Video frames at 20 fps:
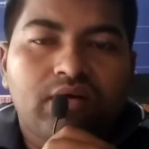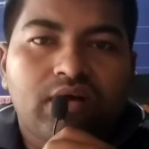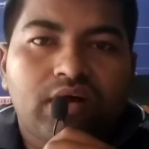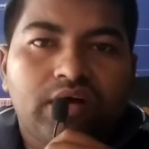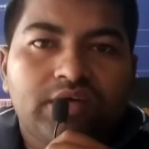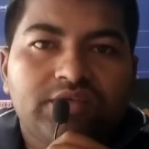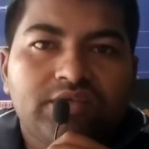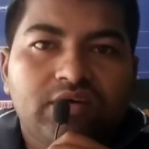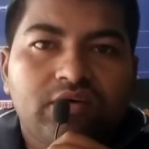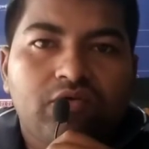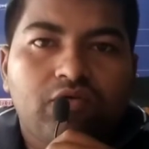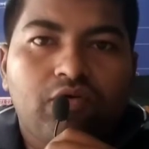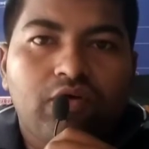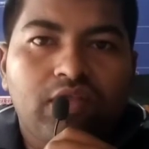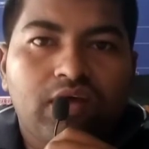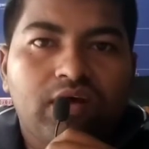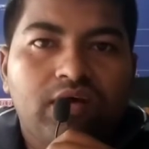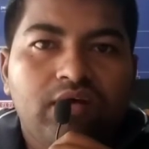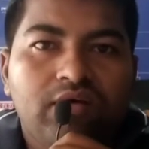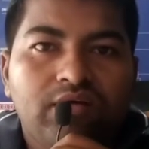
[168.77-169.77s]
কাঁচা
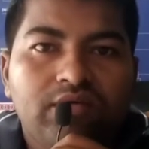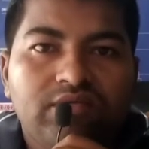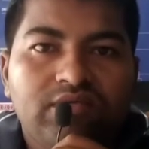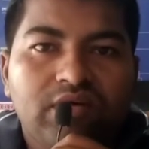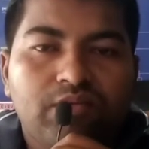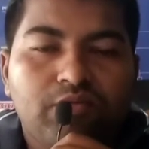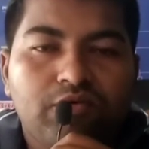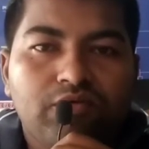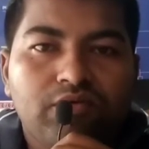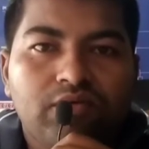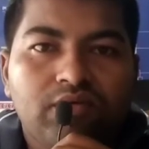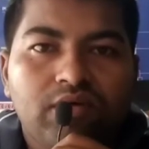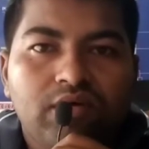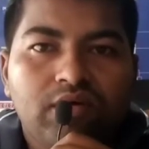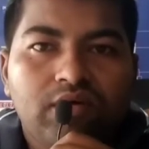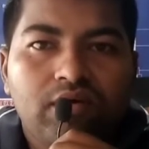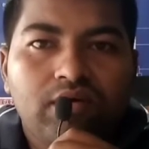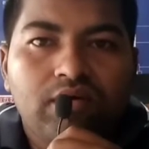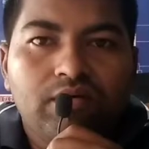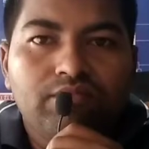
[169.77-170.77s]
কলা যেমন
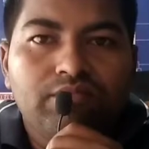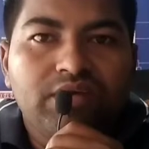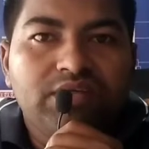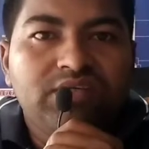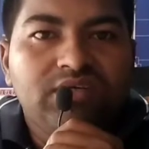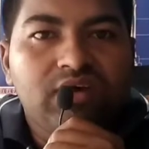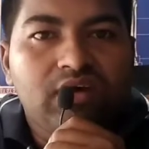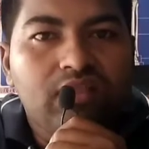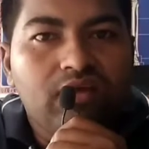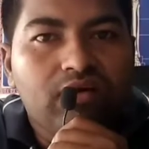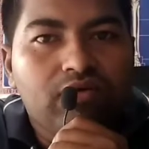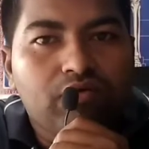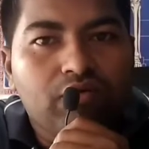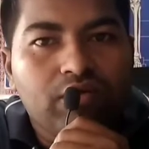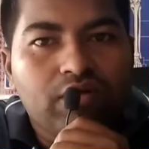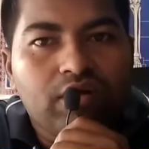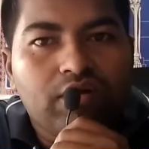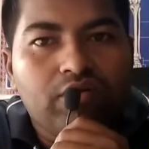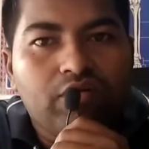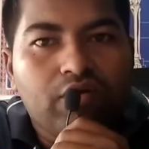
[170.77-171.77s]
বিচিয়ালা
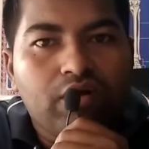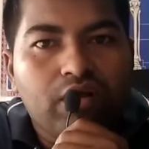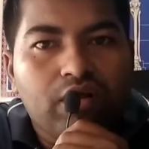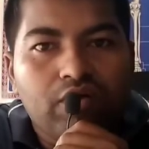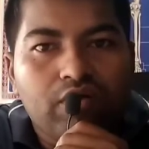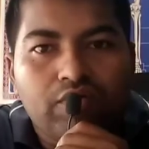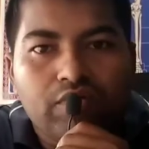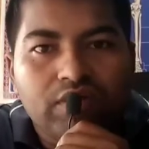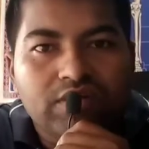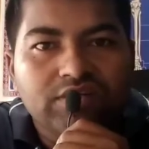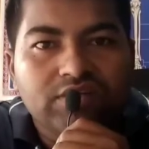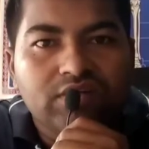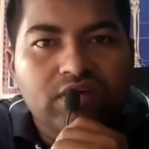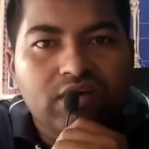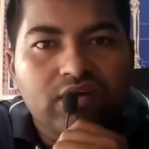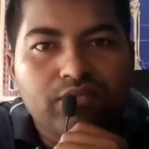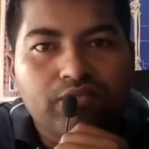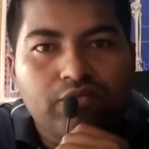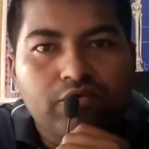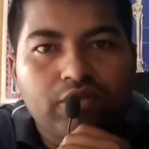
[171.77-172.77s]
কলা ডয়রা কলা
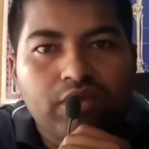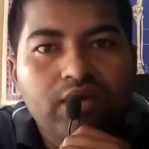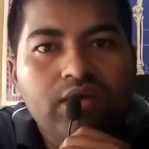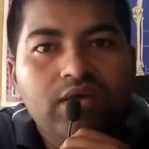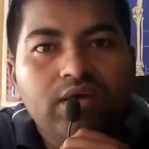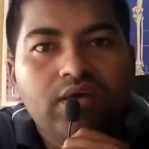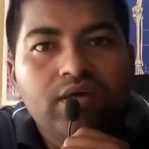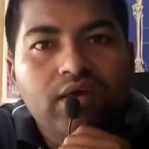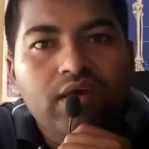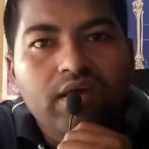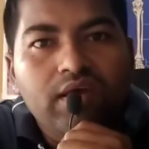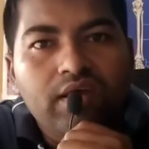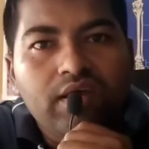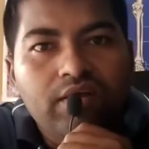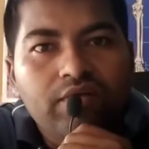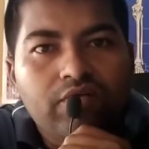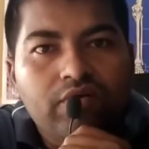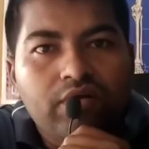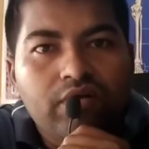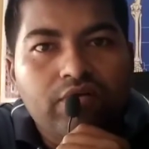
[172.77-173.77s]
যেটাকে বলে
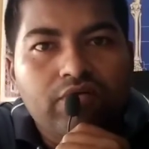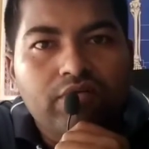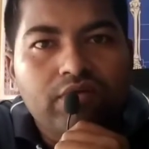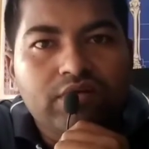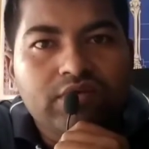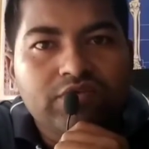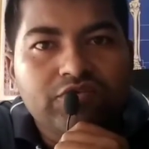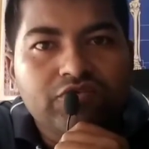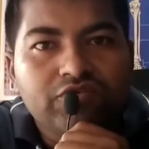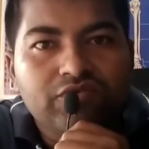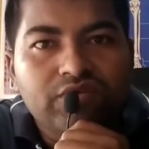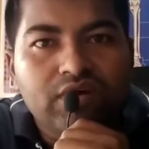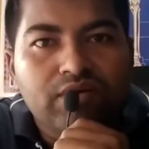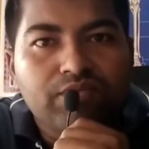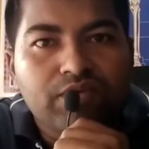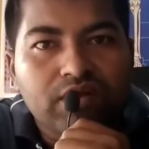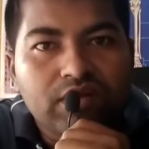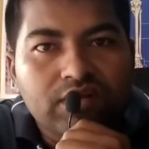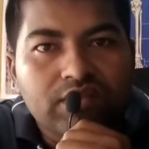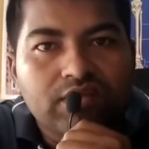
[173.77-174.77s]
এই ডয়রা কলাটা যদি
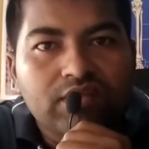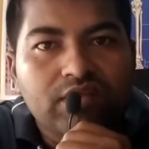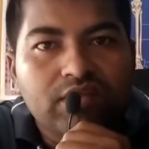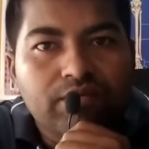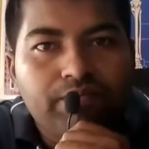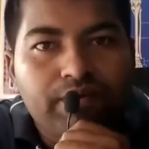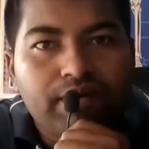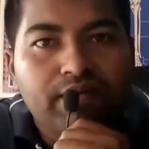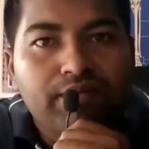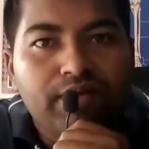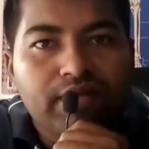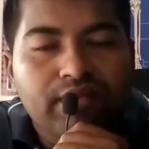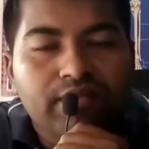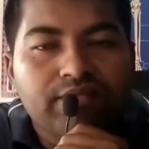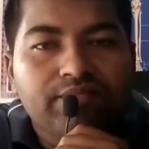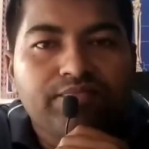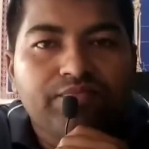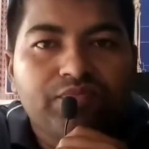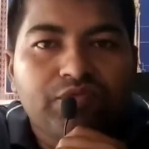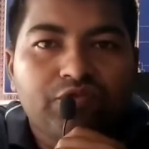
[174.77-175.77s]
আপনারা দিতে পারবেন
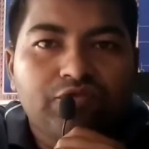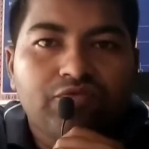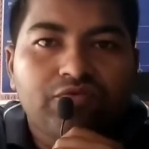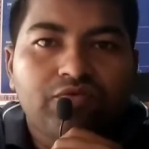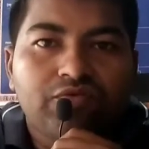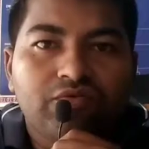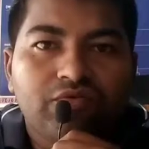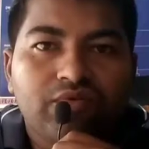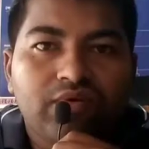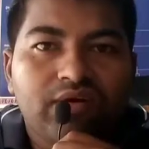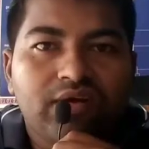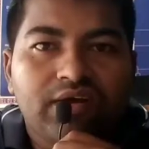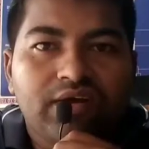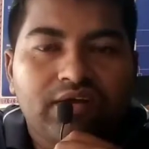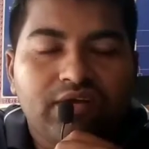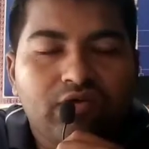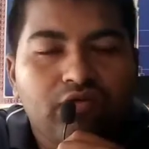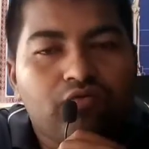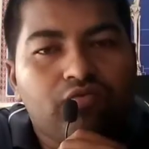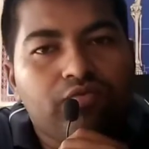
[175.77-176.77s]
তো
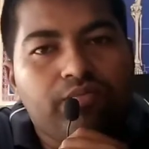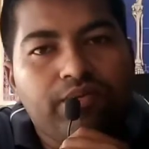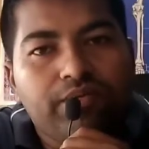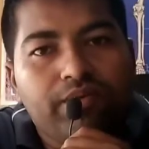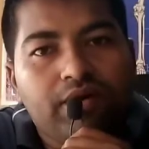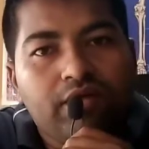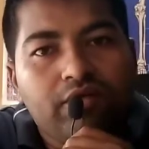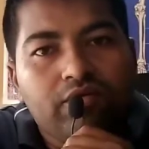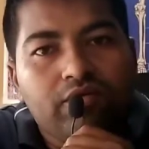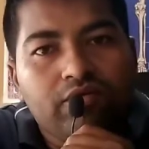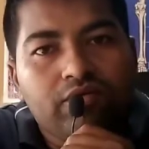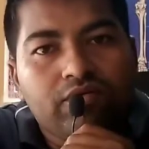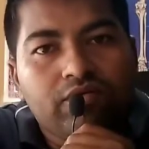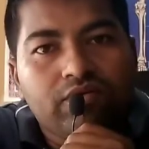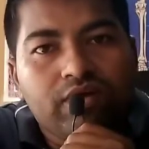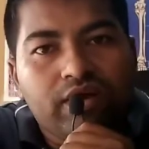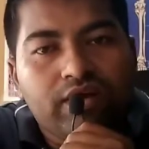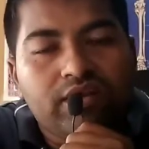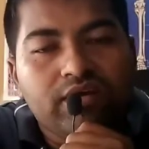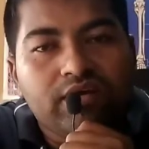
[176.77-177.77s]
এটাও খুবই ভালো
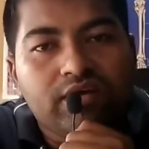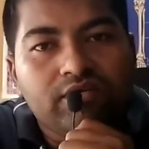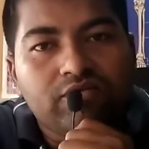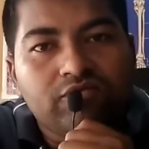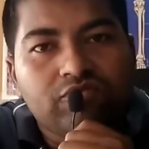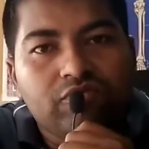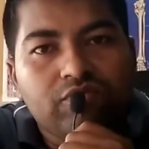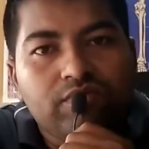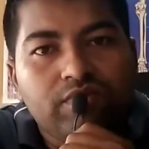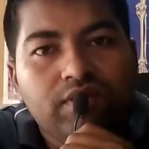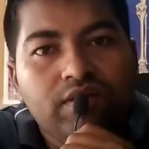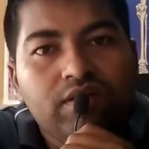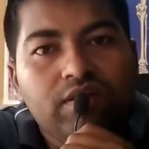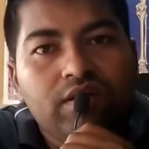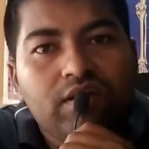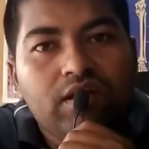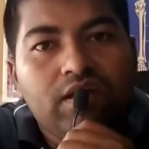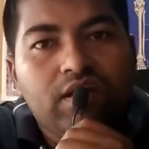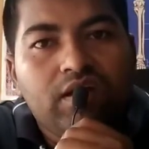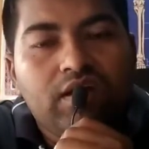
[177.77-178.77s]
একটি কাজ করবে
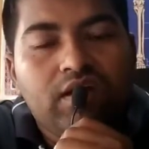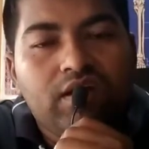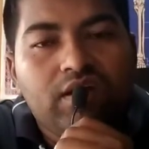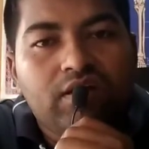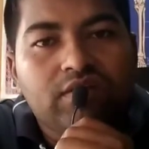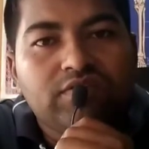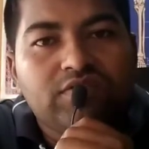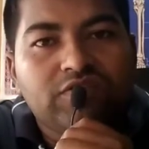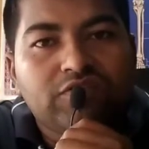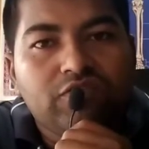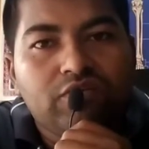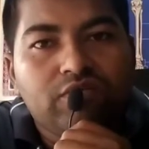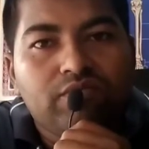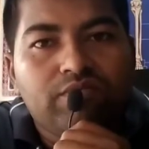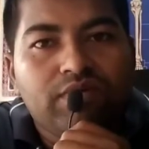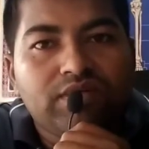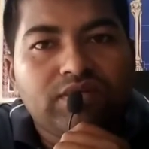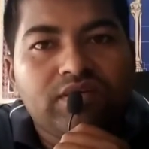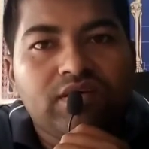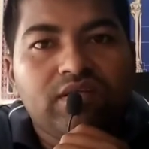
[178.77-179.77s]
আর যেসব
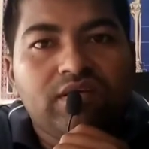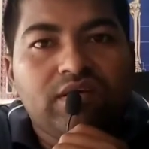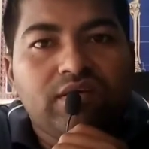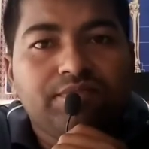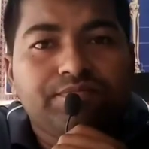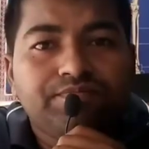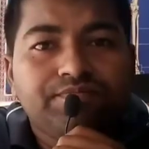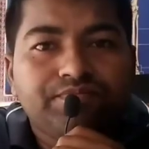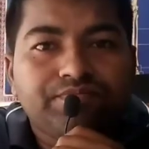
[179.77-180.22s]
বাচ্চাদের